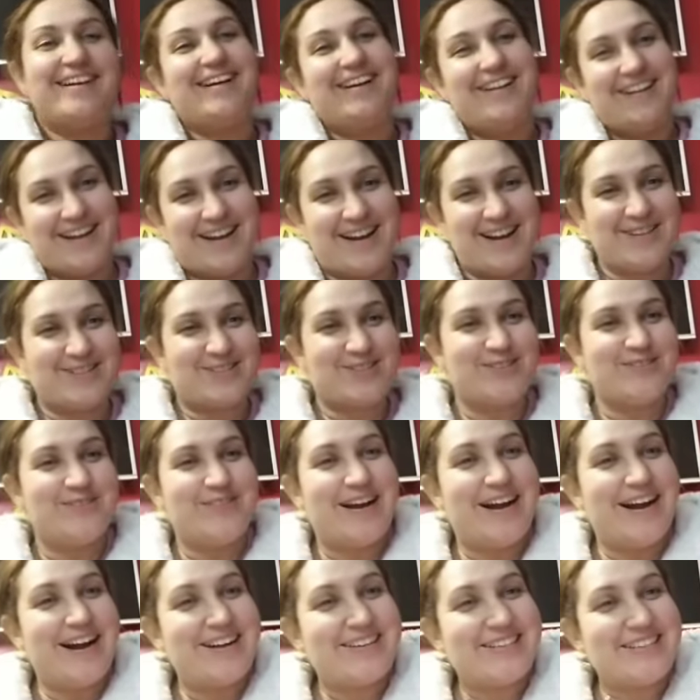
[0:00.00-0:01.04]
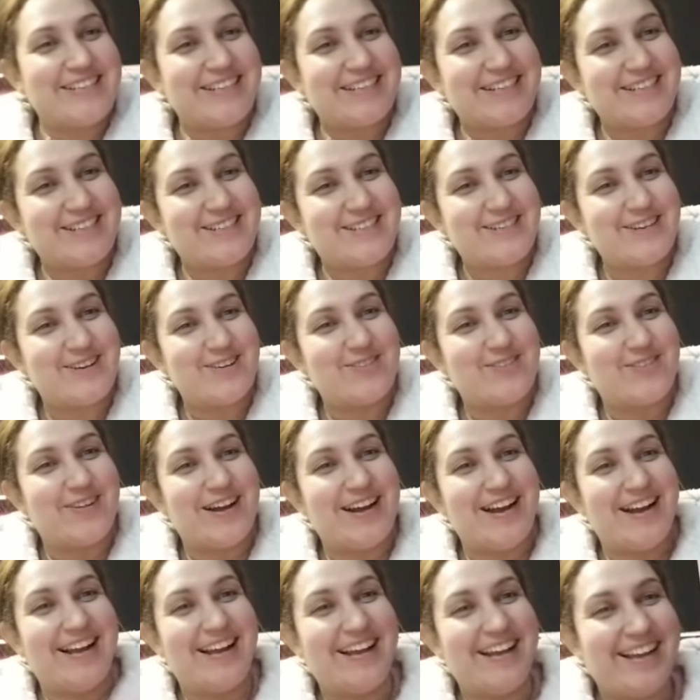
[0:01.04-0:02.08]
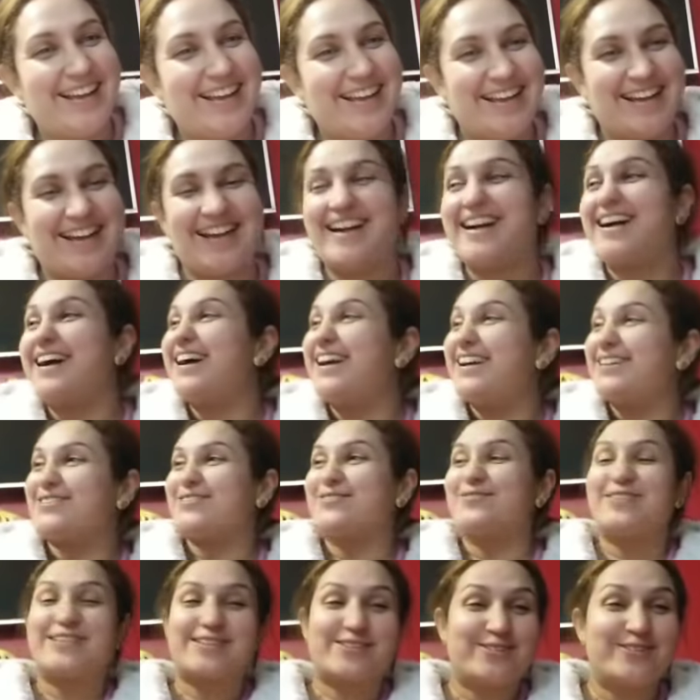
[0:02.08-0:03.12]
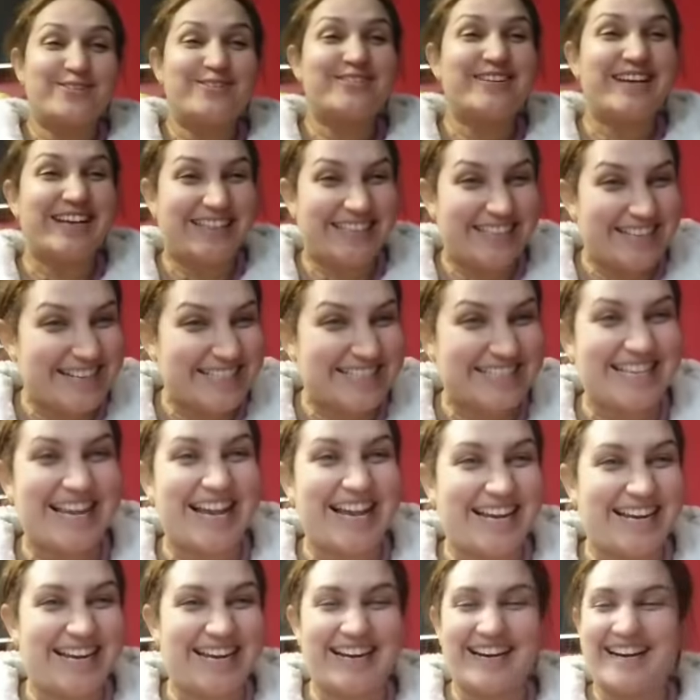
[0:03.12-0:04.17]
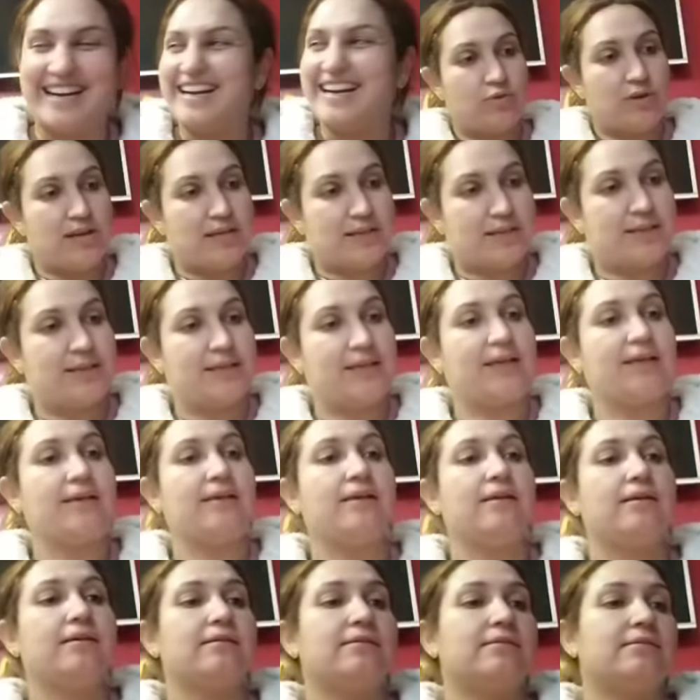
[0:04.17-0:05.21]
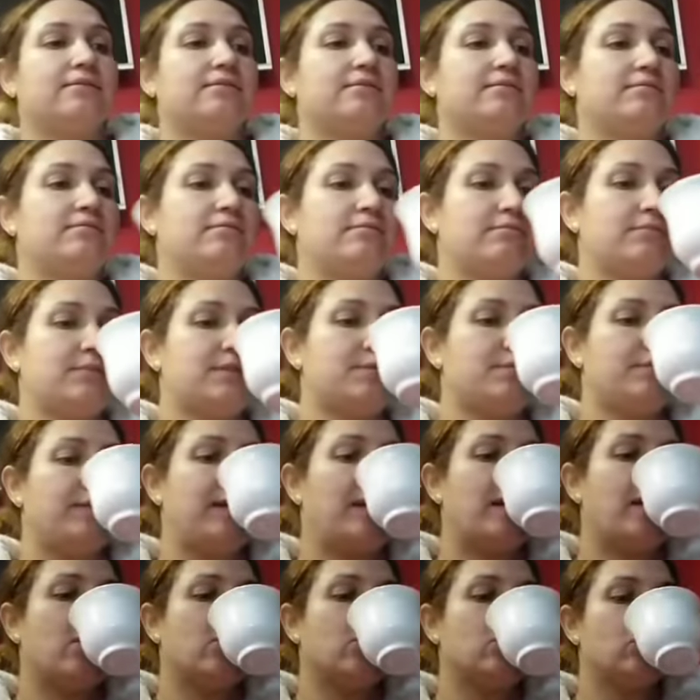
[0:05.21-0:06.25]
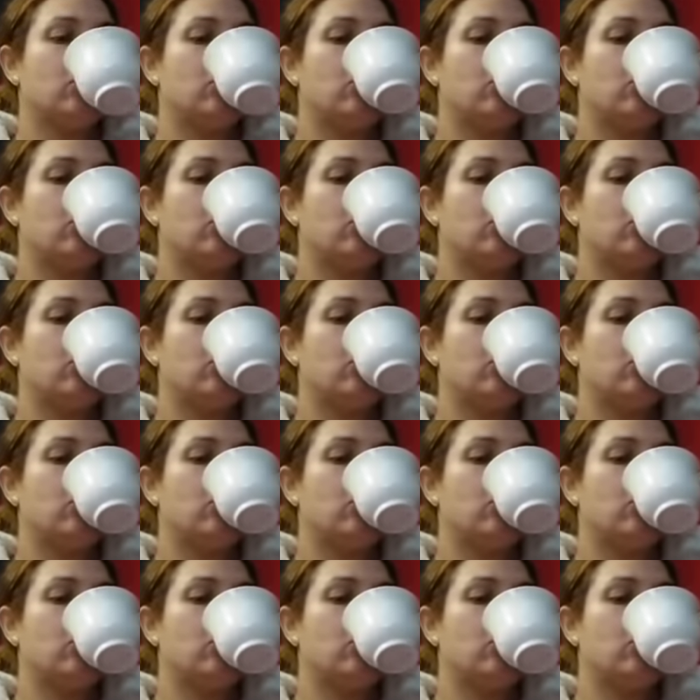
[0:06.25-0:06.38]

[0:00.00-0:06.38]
ها نتوما اختي كتجاوب ها ها نتوما تقولوا ناديه سهله ولاتني بسم الله